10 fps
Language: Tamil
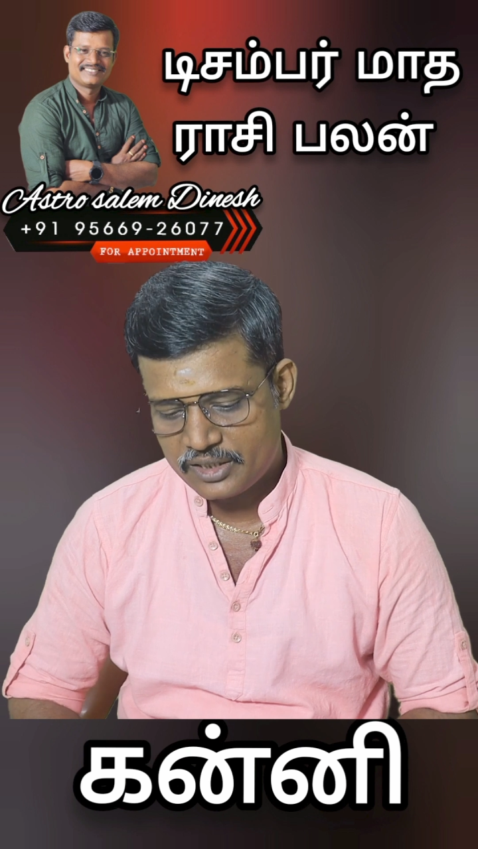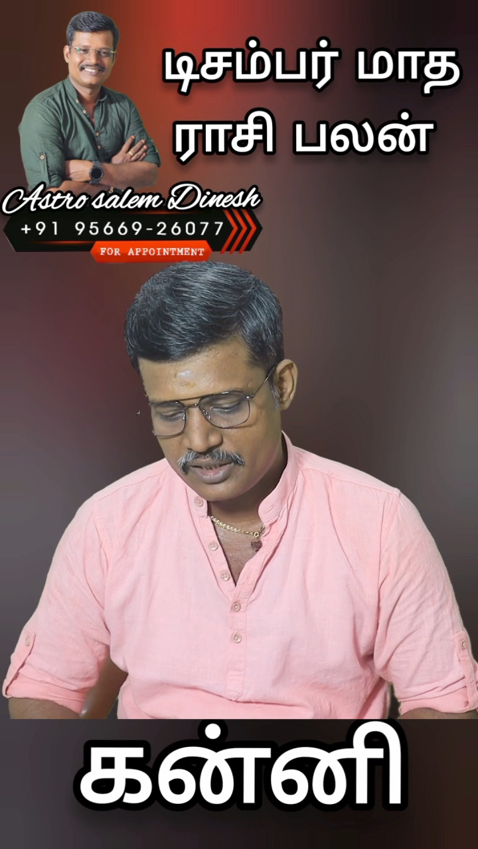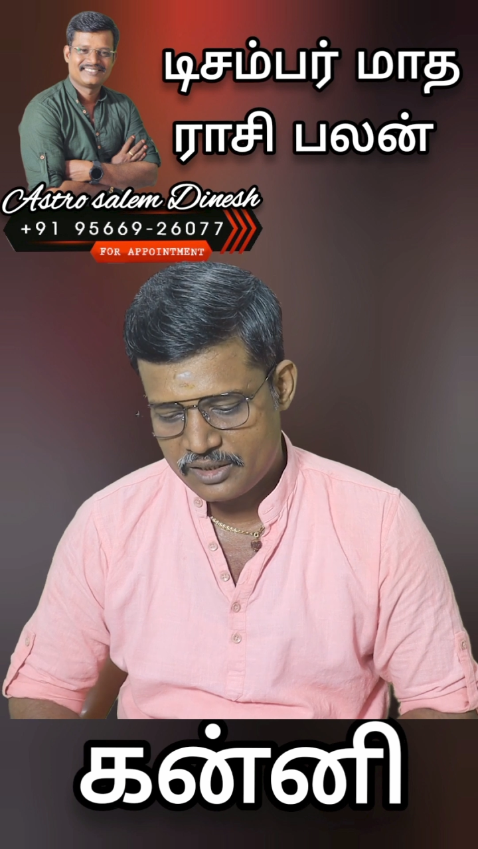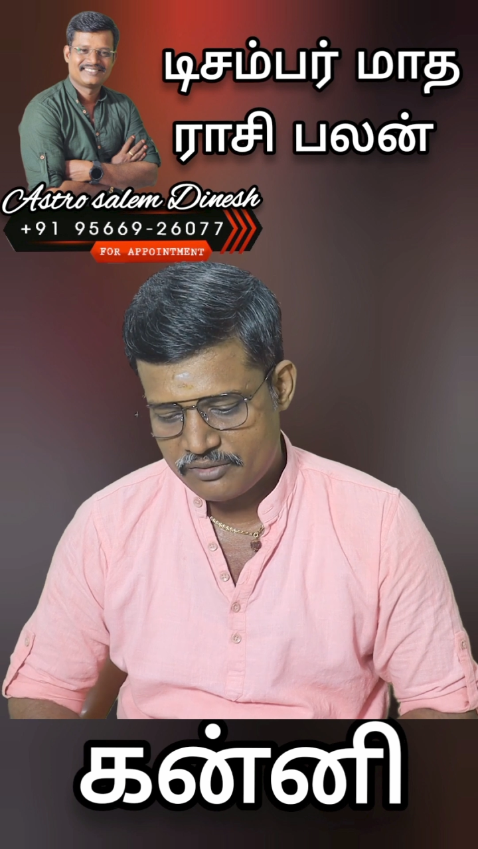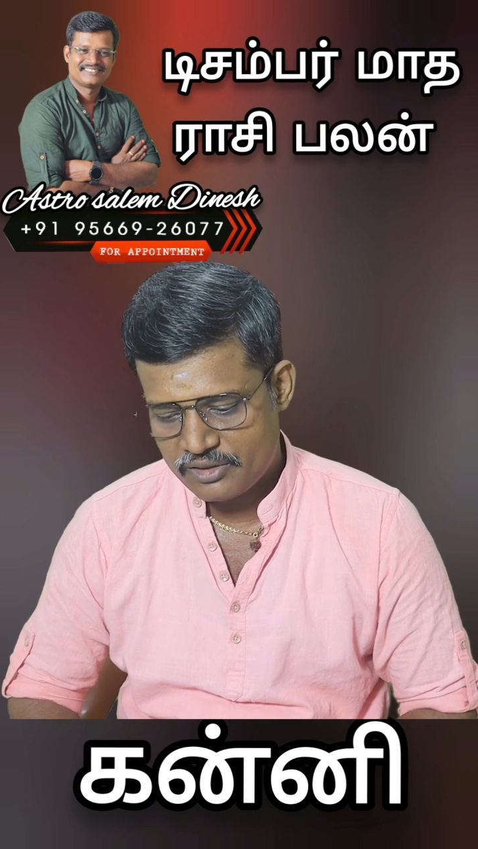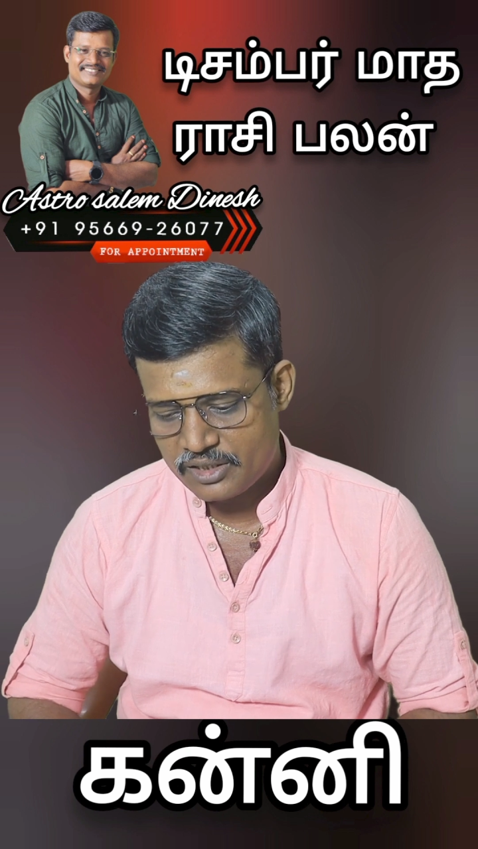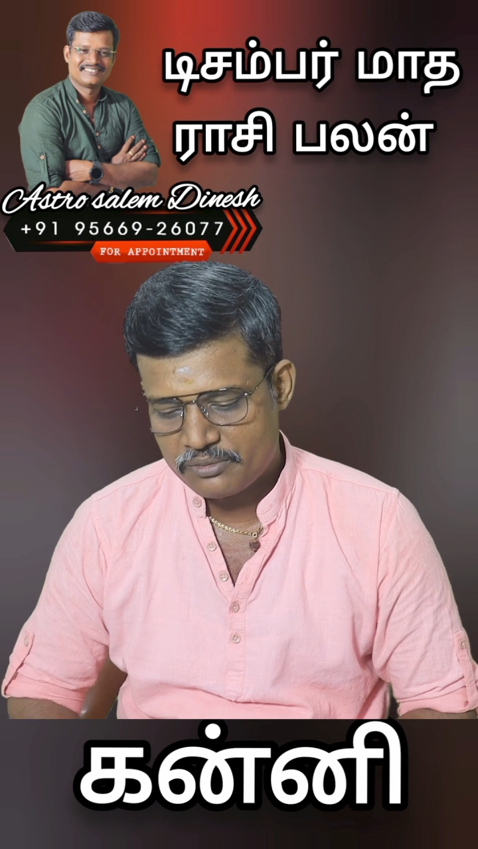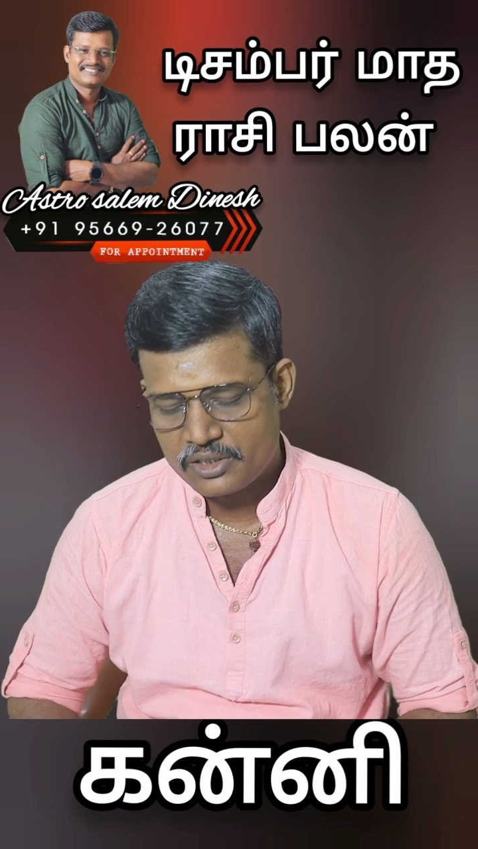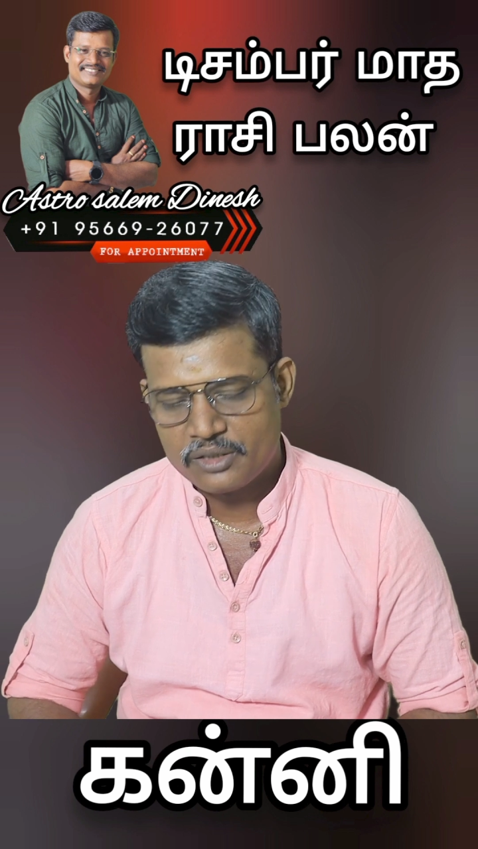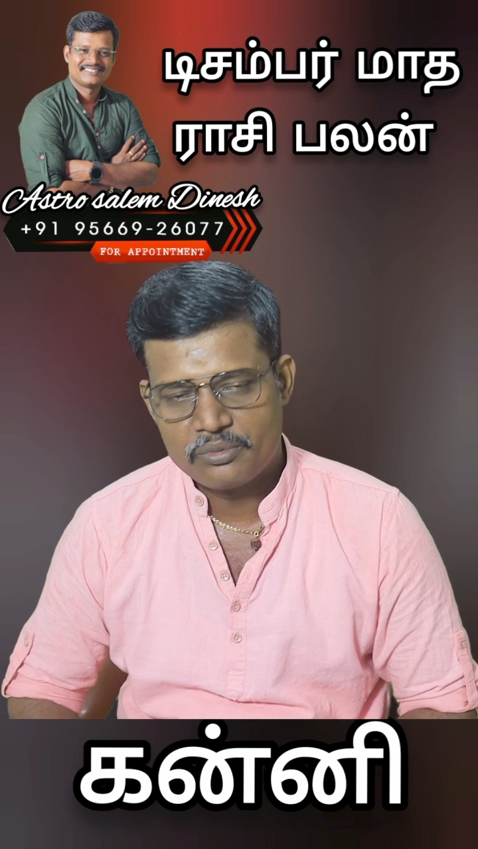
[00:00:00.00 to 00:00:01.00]
அன்றைய தினம்
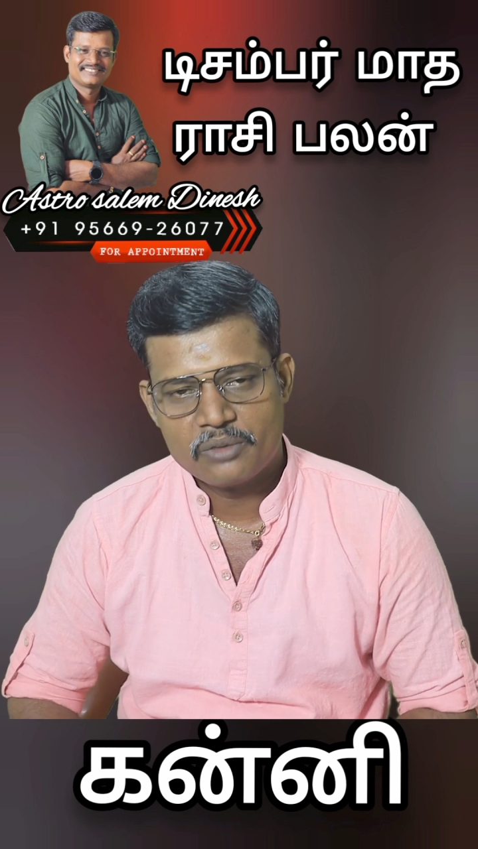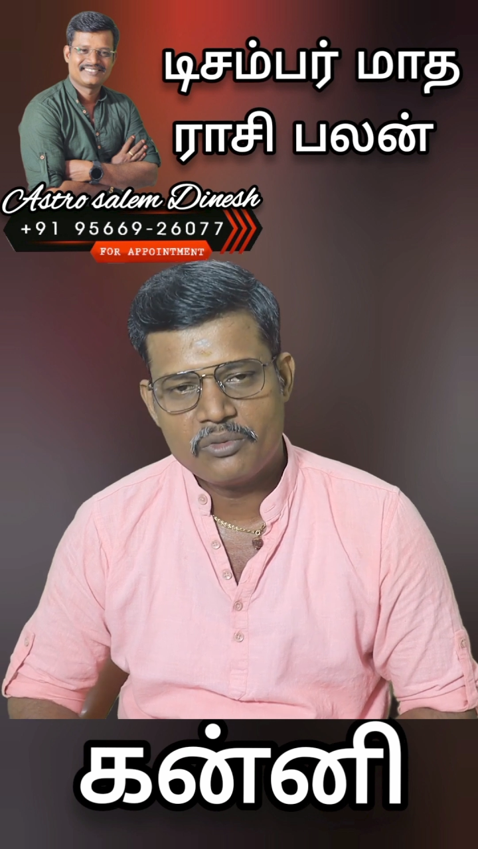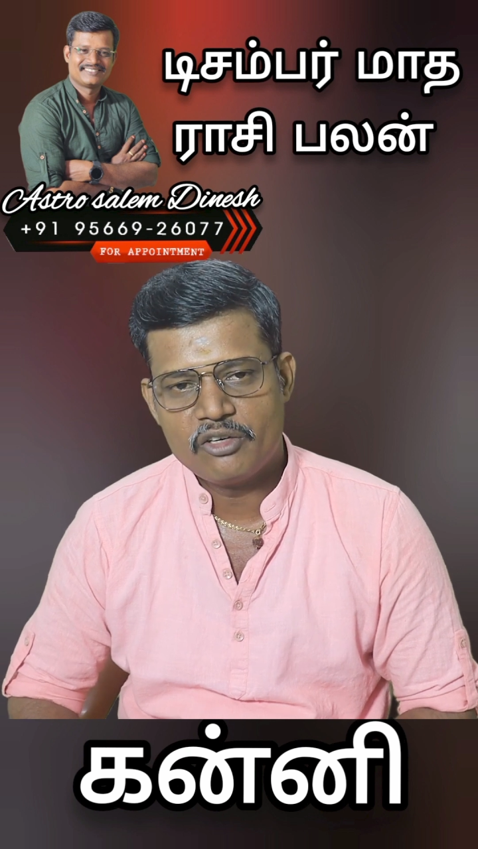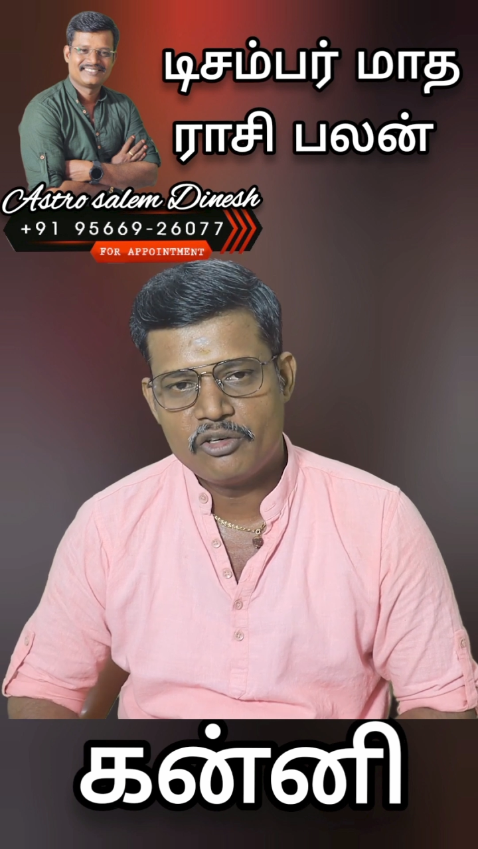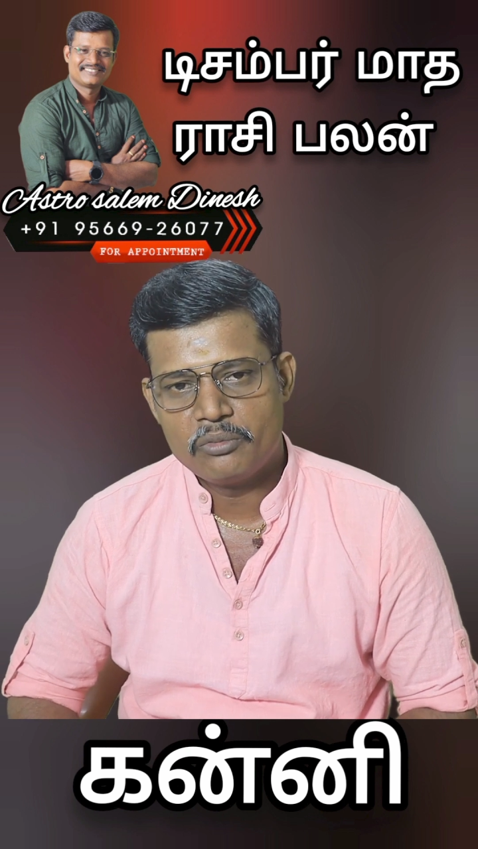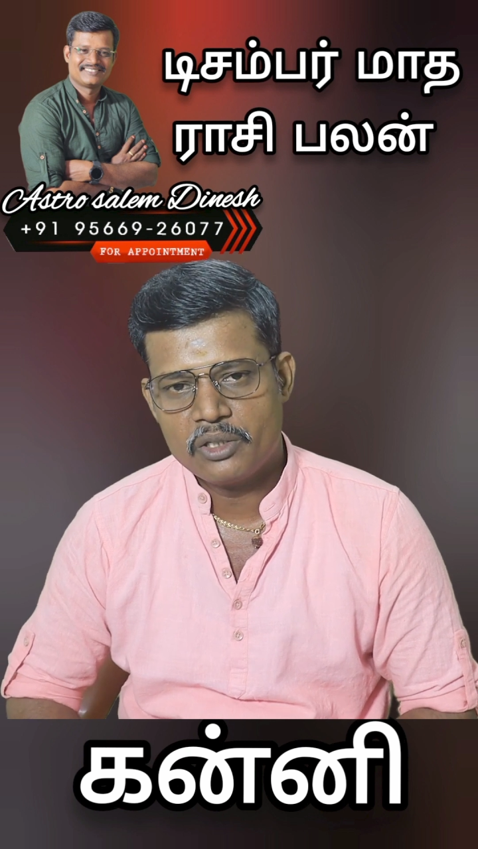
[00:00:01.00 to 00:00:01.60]
விரதம் இருந்து பெருமாள்